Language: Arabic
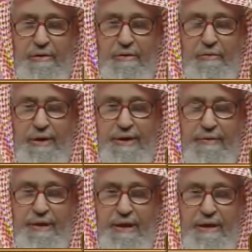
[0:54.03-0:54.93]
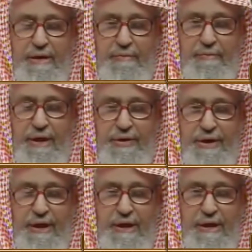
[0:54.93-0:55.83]
وحرمان بعض
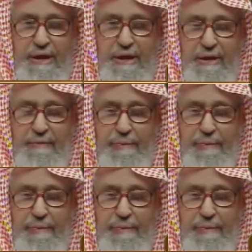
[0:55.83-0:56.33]
أهلها